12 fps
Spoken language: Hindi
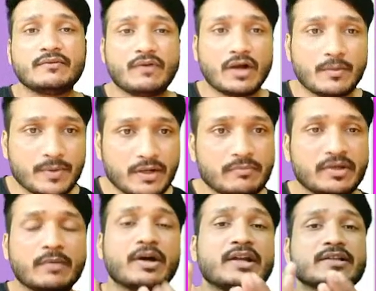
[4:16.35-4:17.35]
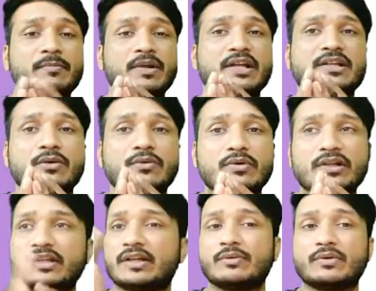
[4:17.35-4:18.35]
वहां पे हमने हमारे सप्लाई चालू कर
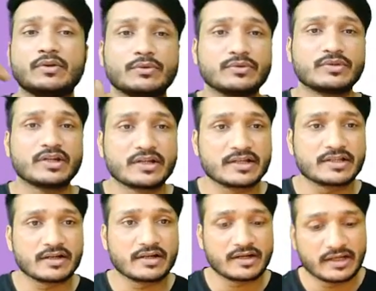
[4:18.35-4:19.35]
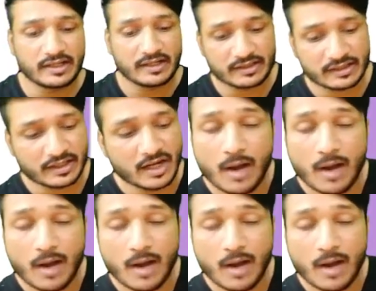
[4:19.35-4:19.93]
दिया क्योंकि वो दूसरी जगह से अगर नहीं ले रहे थे